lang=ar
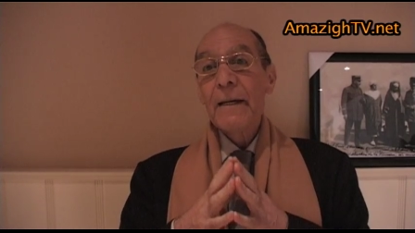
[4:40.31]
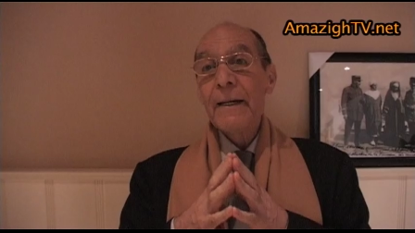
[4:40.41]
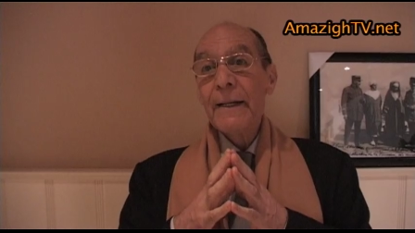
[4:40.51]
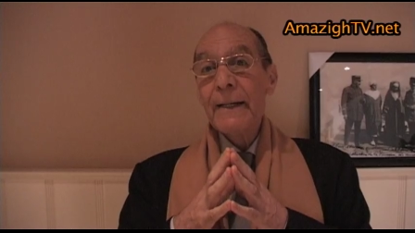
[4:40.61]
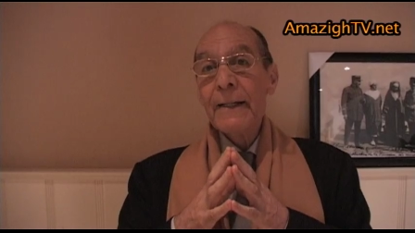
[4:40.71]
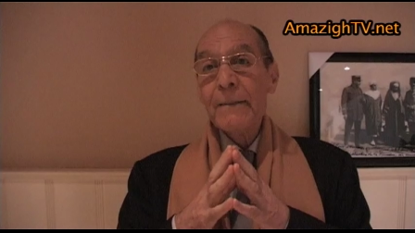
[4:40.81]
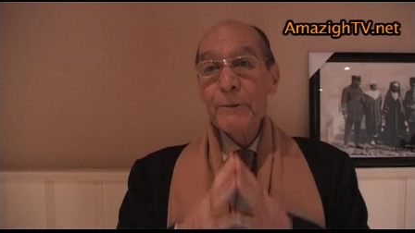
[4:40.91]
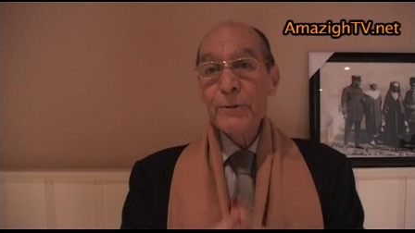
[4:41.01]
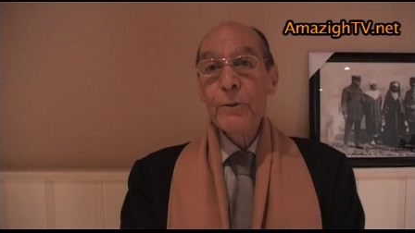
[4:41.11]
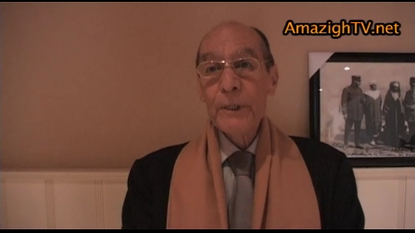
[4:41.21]
آه،
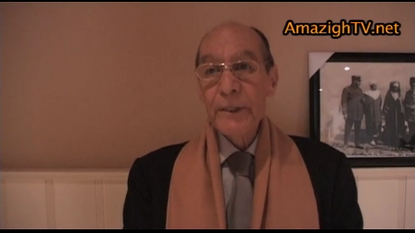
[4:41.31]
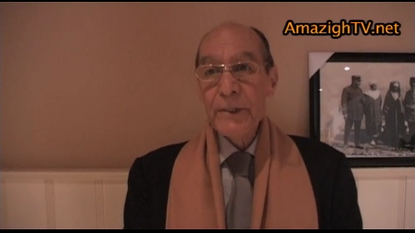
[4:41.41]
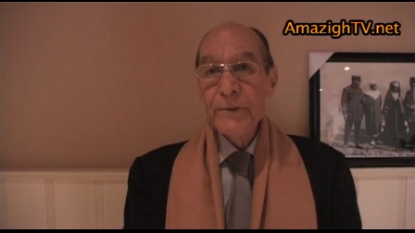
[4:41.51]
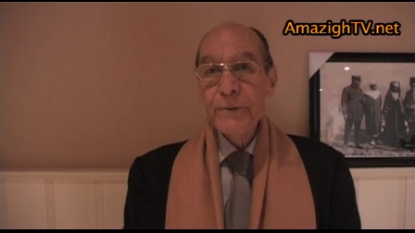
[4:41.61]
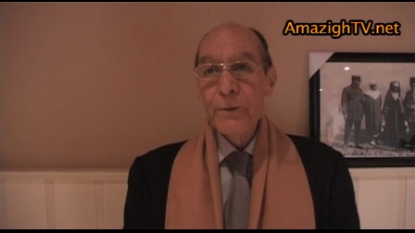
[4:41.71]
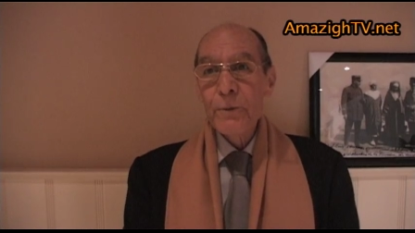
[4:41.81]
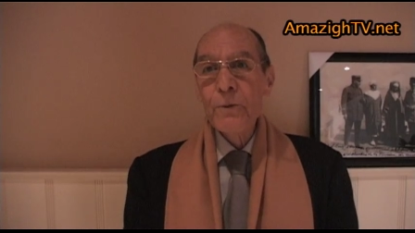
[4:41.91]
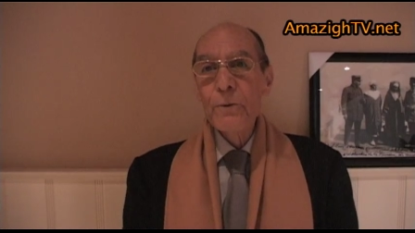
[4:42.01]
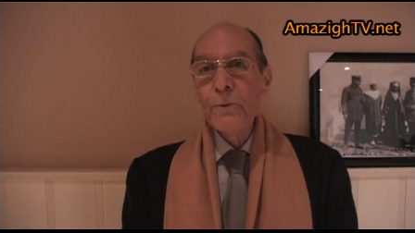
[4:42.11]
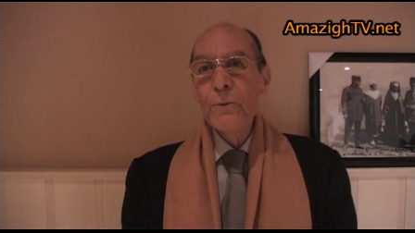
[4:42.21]
المشروع ينس
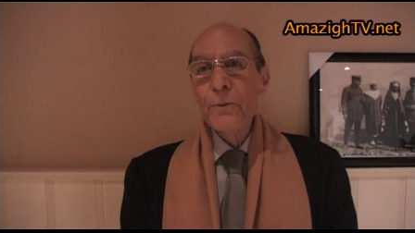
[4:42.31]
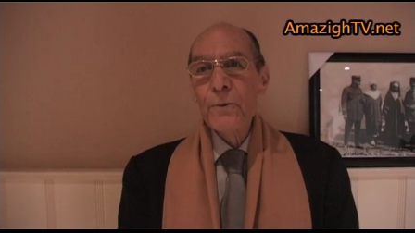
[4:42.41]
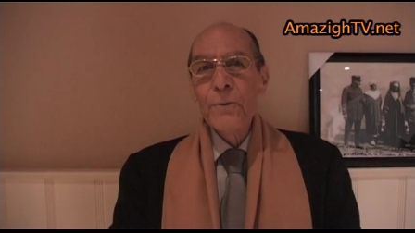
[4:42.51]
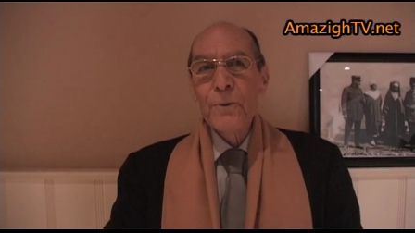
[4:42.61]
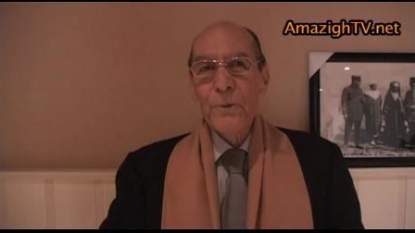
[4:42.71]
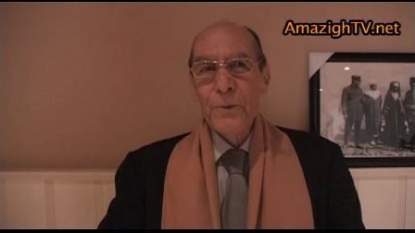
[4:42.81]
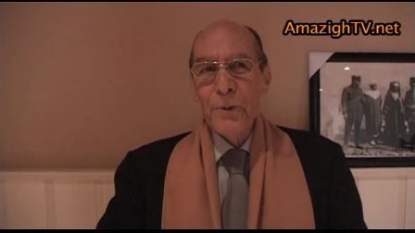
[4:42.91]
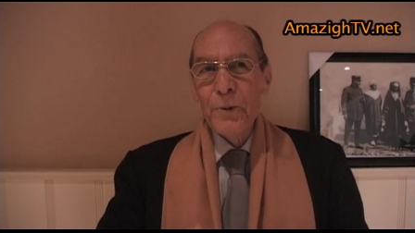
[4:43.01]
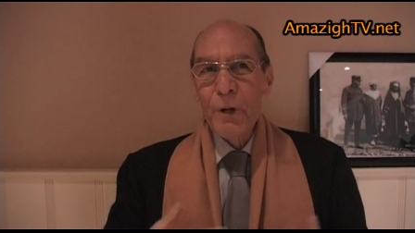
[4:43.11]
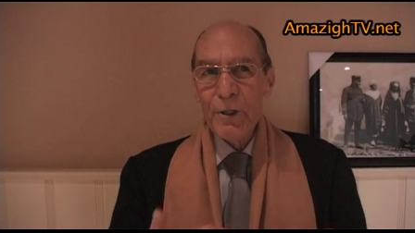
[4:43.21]

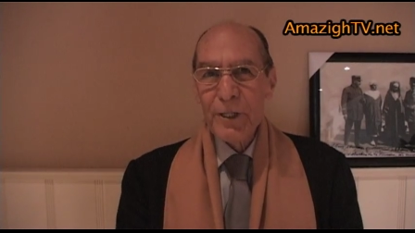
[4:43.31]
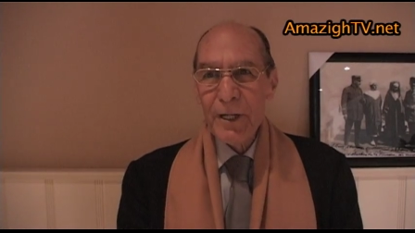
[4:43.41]
ويواش